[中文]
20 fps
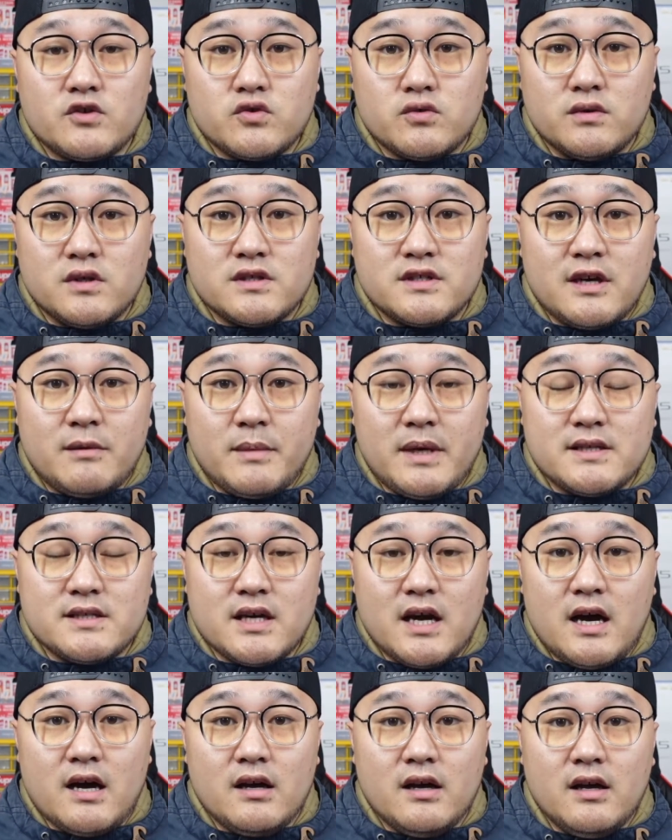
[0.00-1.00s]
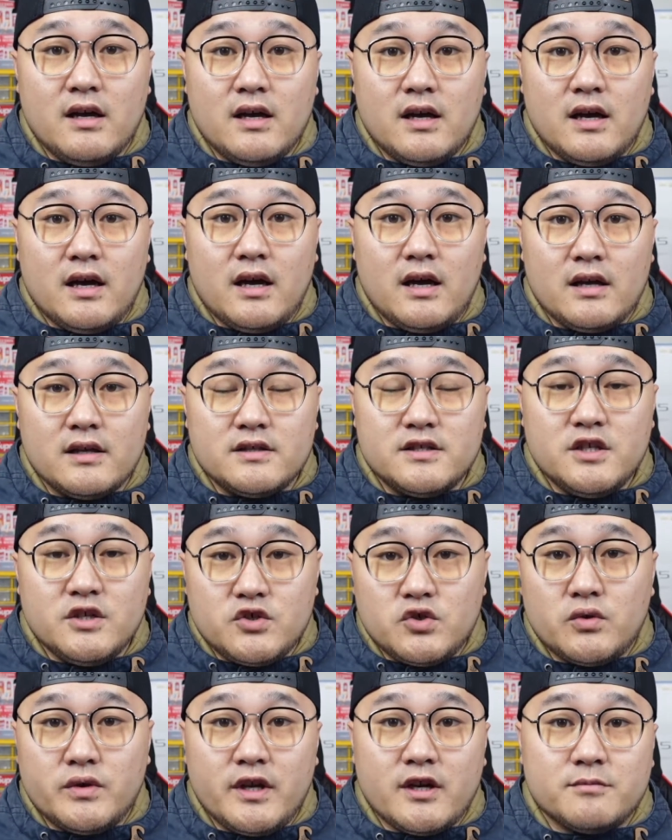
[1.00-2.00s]
除了上半场啊进
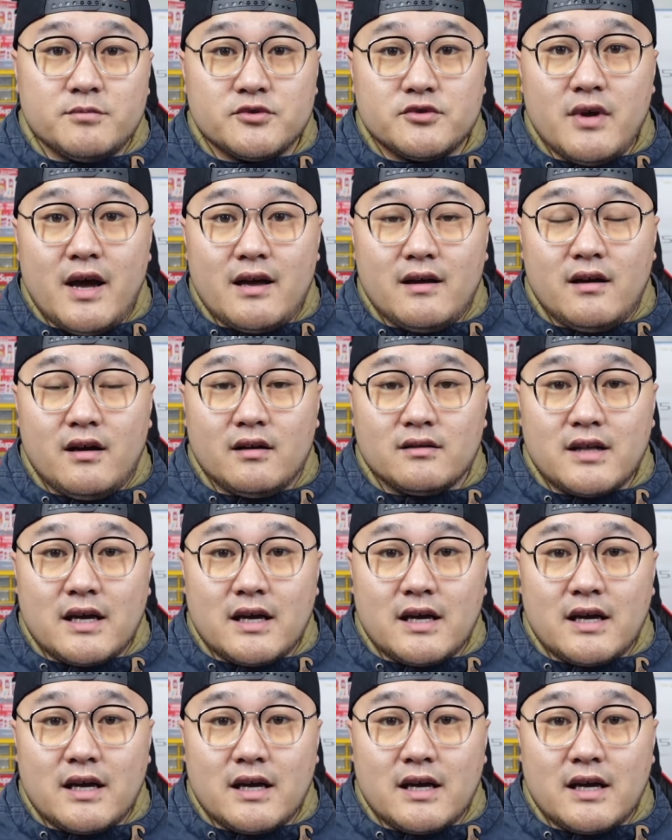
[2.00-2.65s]
球那个不算哈，